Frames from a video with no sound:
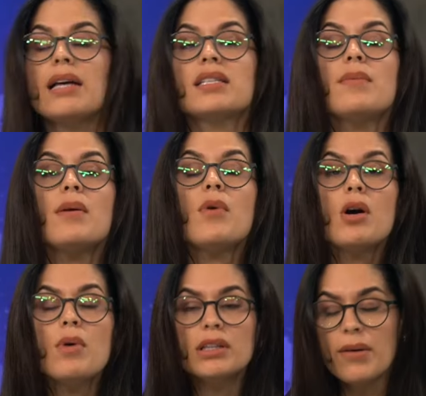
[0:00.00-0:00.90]
Así mismo,
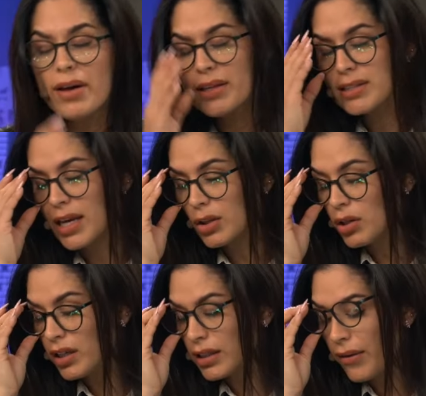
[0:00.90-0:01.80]
como estabas diciendo
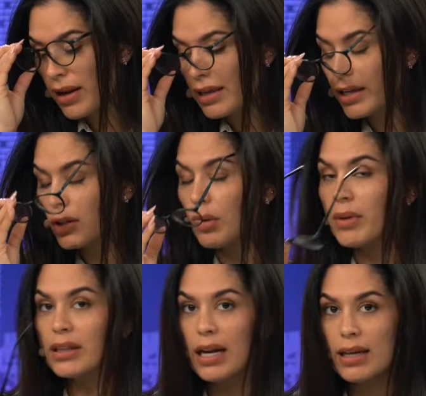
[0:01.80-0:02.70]
y estaba leyendo
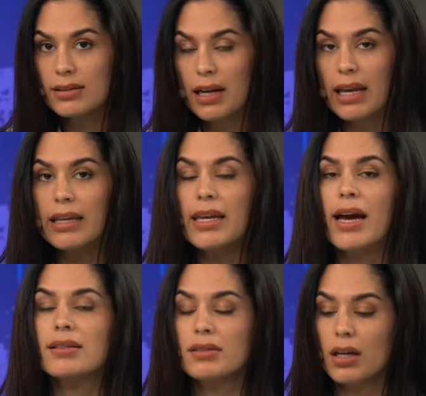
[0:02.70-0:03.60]
mientras
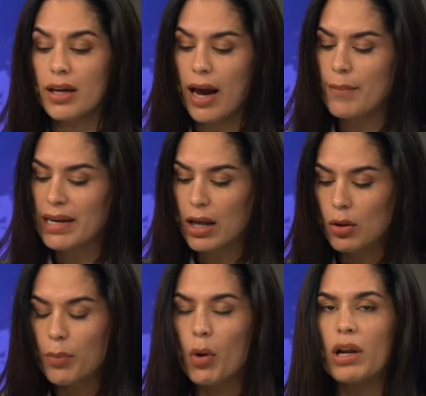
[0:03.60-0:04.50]
leías, eh, ampliando
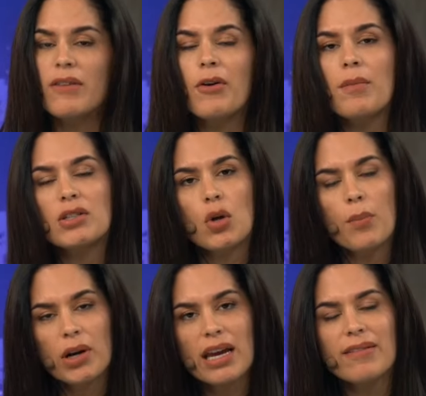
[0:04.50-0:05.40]
un poco la información,
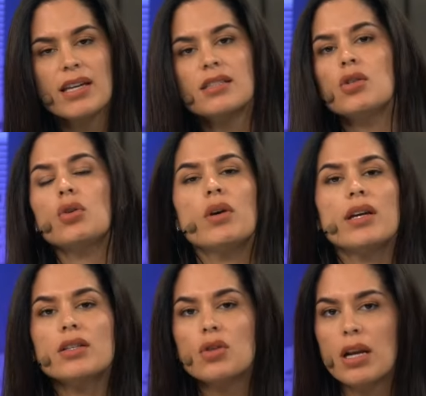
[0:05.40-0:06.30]
porque había sido, no
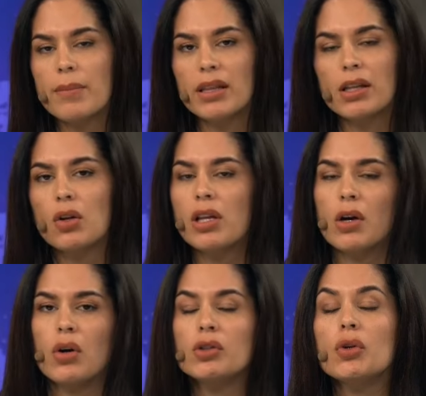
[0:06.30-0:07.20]
es que solamente nos
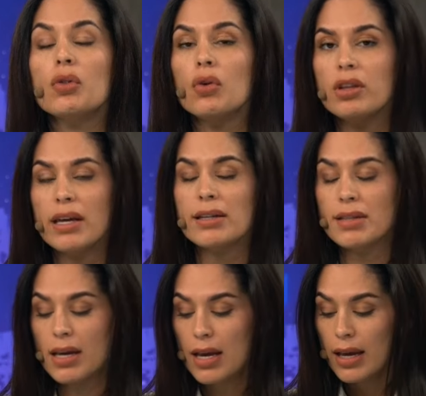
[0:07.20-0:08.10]
llegó estos dos días
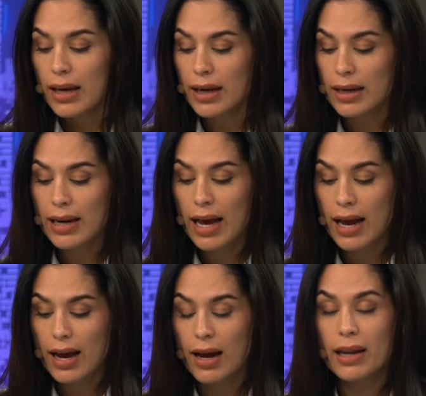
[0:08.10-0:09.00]
eh,
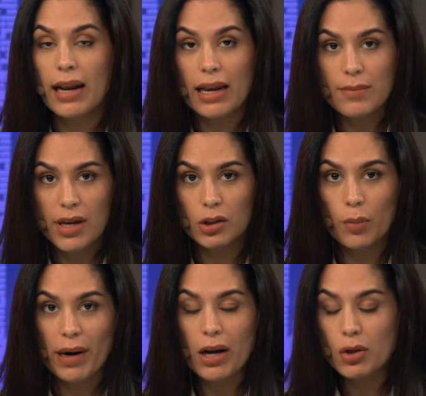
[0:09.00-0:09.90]
la, el alimento
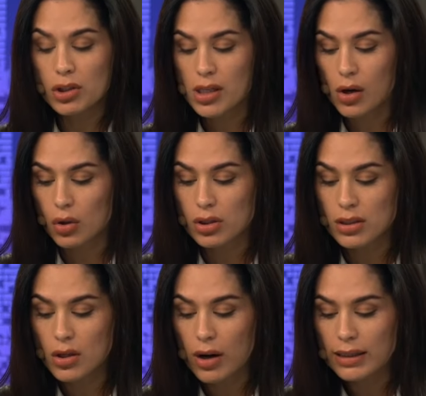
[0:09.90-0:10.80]
para los chicos,
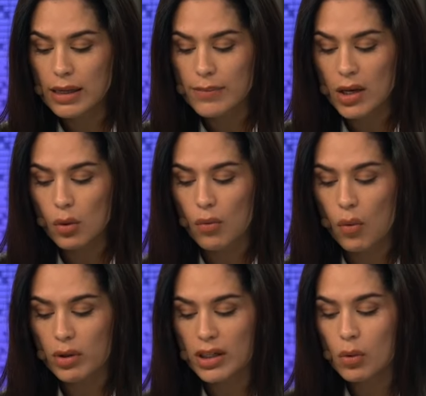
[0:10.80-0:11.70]
sino que también hubo
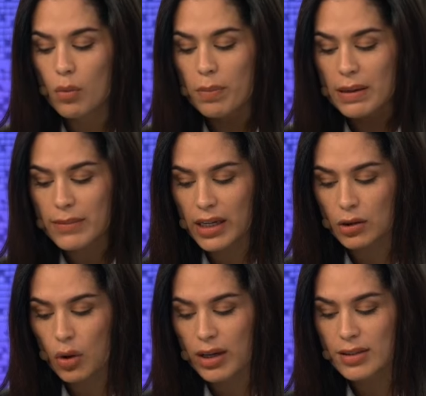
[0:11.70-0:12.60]
un
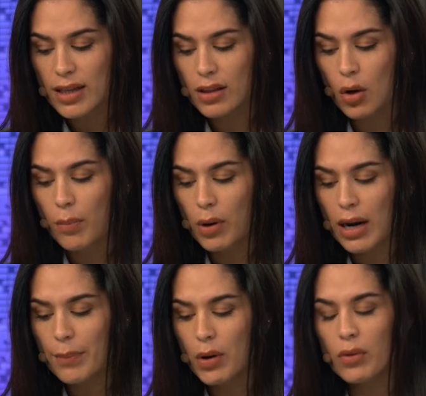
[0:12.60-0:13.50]
incumplimiento que se dio por
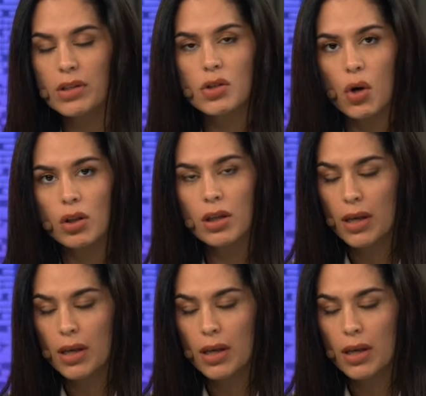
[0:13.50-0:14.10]
la provisión